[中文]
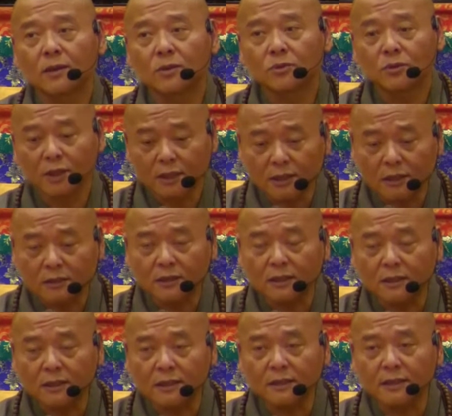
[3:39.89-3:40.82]
所以你要是
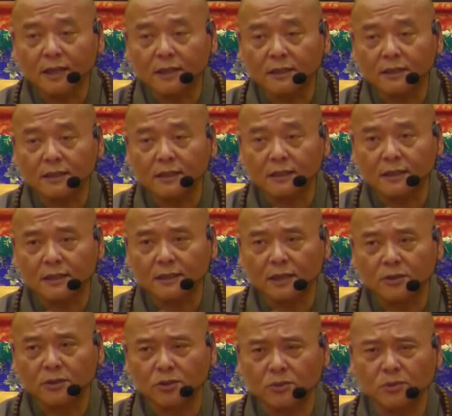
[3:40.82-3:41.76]
真在心性
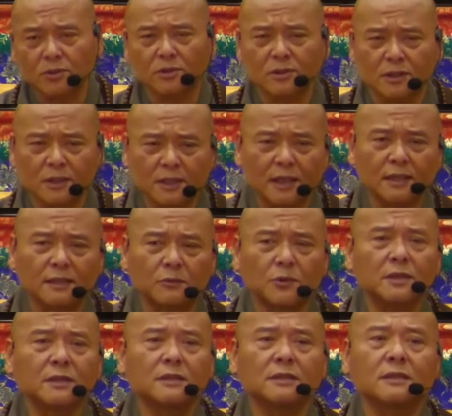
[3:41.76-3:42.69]
上修持，那个
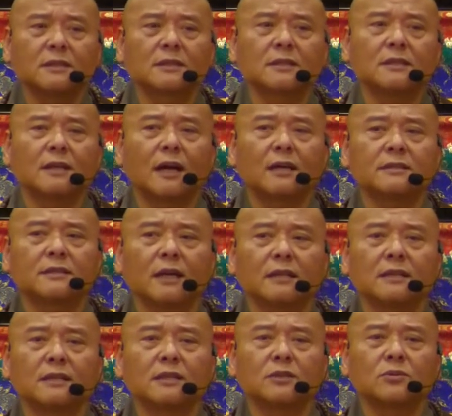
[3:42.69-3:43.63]
文字自然而在
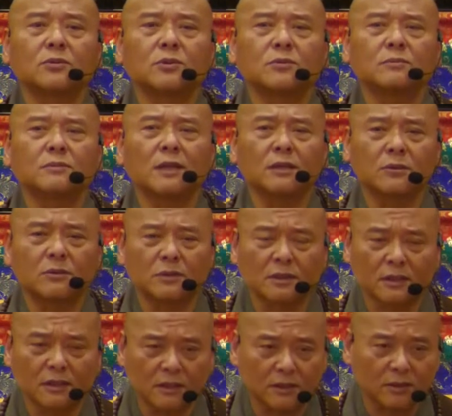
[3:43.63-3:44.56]
你心中能够
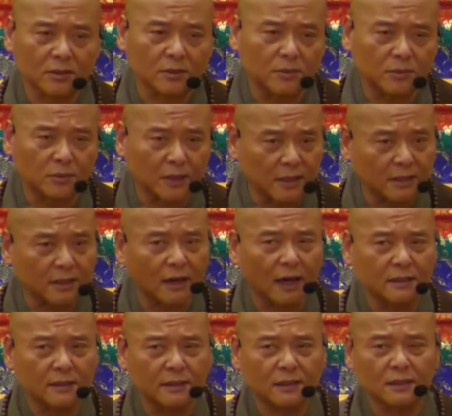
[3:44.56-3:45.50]
启程回
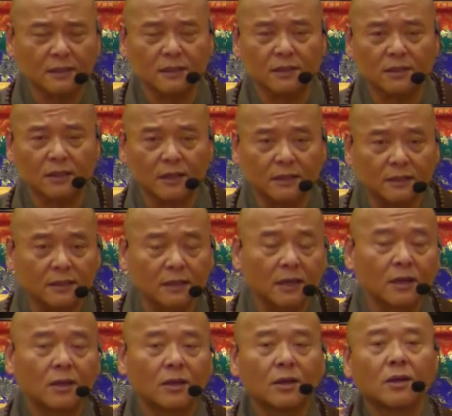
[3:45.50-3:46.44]
响，启程
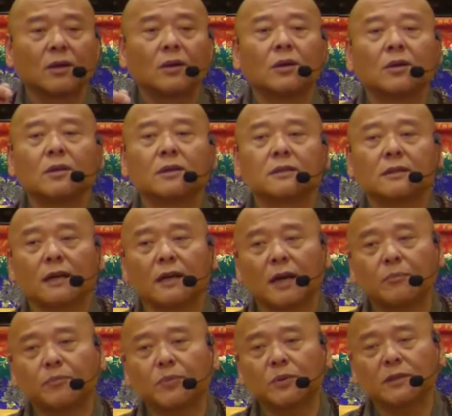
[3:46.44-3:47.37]
将
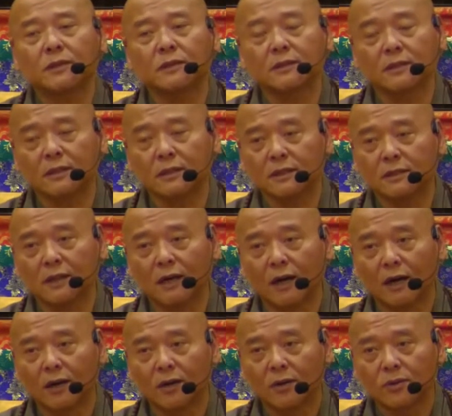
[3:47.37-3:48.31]
来不可思议
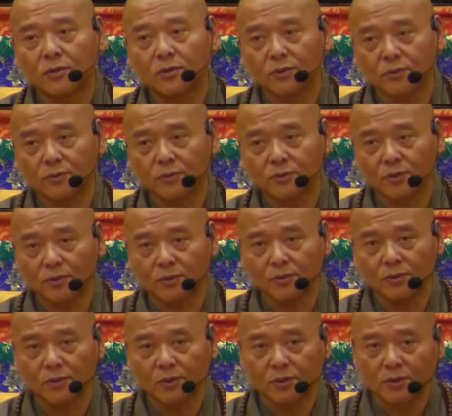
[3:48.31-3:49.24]
的种种
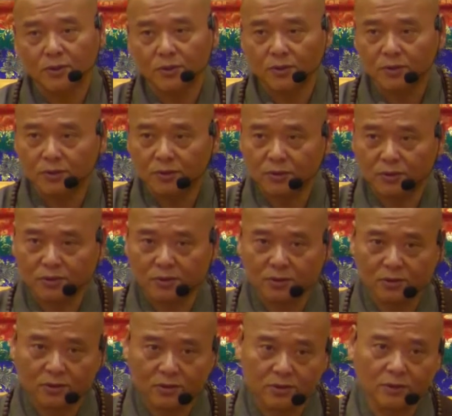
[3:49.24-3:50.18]
指
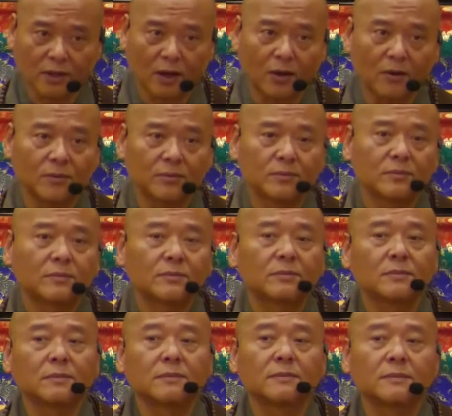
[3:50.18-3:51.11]
指导、
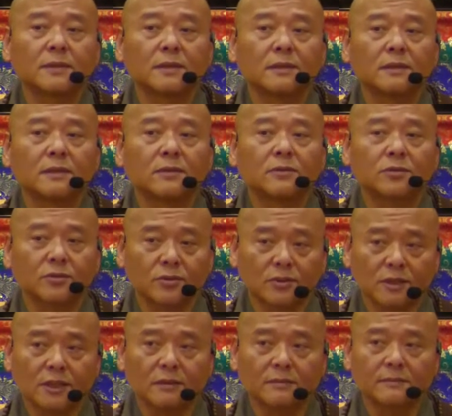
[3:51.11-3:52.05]

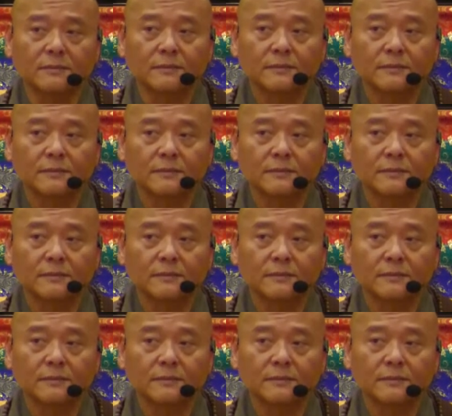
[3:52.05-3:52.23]
指引。